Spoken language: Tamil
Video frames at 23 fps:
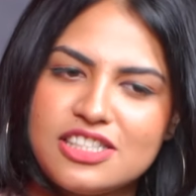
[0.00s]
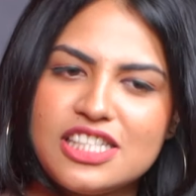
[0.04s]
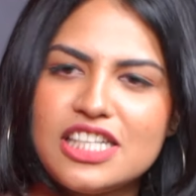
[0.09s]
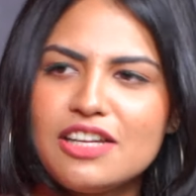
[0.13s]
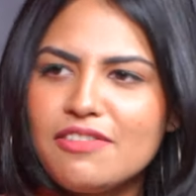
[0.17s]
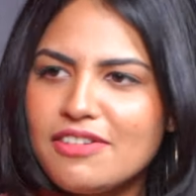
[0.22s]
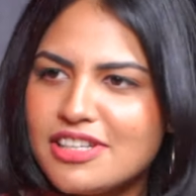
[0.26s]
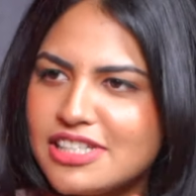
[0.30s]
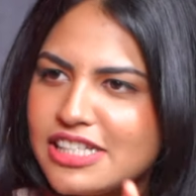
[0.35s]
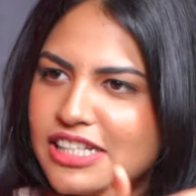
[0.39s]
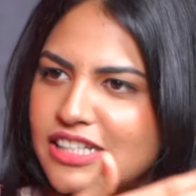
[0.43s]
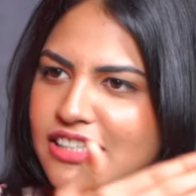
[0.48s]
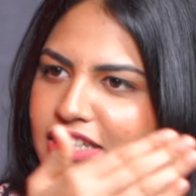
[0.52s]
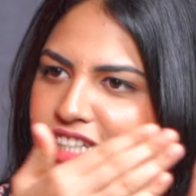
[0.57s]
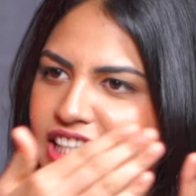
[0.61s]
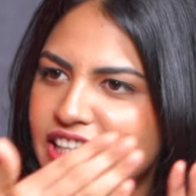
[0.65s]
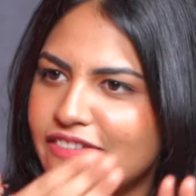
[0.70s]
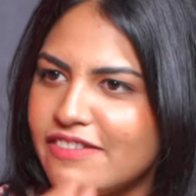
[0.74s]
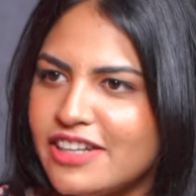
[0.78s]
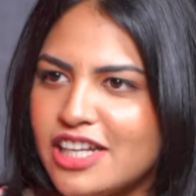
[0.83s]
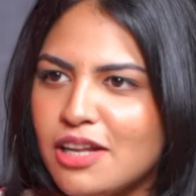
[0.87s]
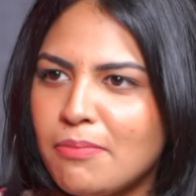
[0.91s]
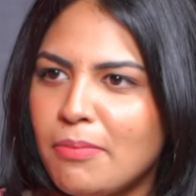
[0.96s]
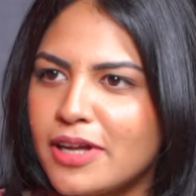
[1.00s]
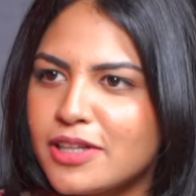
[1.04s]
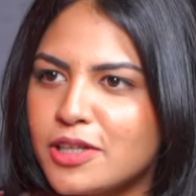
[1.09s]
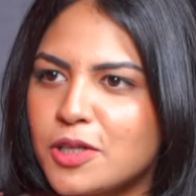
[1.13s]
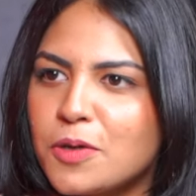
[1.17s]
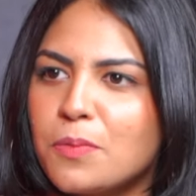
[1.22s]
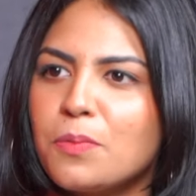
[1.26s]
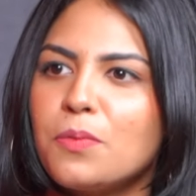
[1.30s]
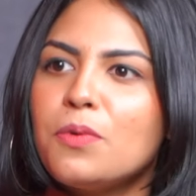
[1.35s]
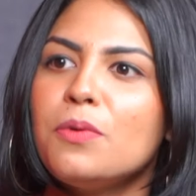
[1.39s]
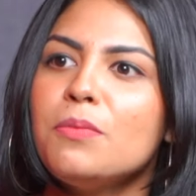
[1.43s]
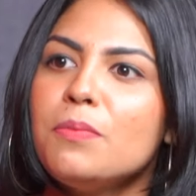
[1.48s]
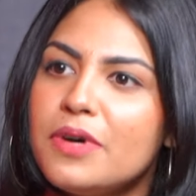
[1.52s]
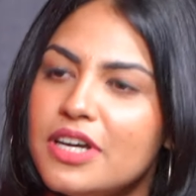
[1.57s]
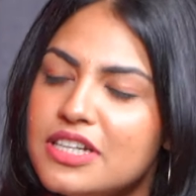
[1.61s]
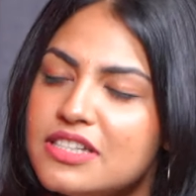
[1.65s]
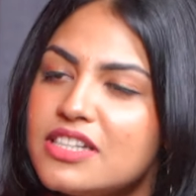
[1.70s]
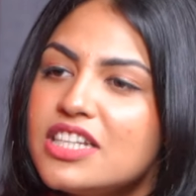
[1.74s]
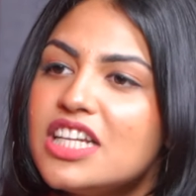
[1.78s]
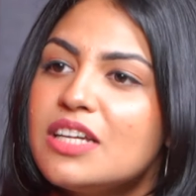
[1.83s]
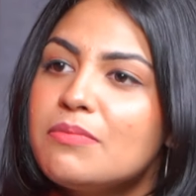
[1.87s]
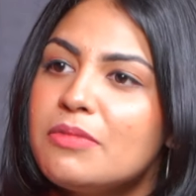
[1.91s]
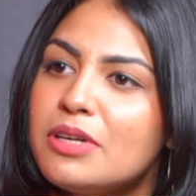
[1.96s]
சின்ன வயசுலேருந்து டிவியில் பார்த்துருப்போம்
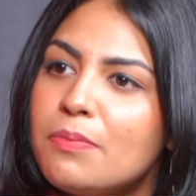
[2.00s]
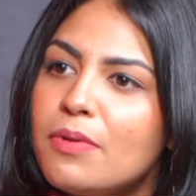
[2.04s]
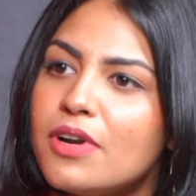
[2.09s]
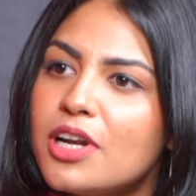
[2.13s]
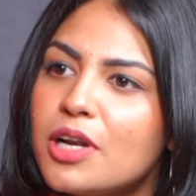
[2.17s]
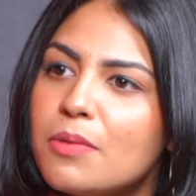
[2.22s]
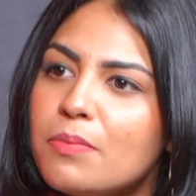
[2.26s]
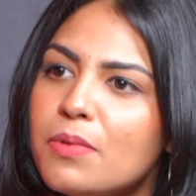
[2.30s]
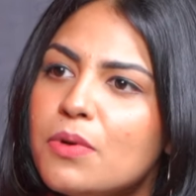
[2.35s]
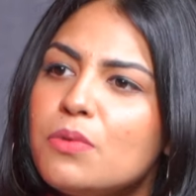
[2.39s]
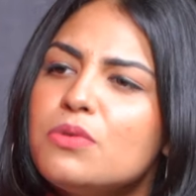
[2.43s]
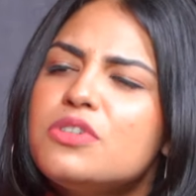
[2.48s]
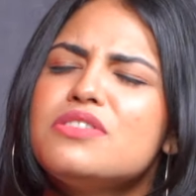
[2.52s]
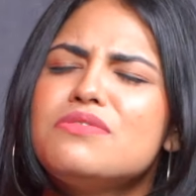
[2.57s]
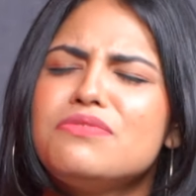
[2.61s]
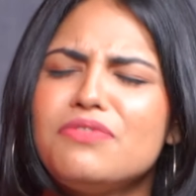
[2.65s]
பர்சனலாக மீட் பண்ணுறப்போ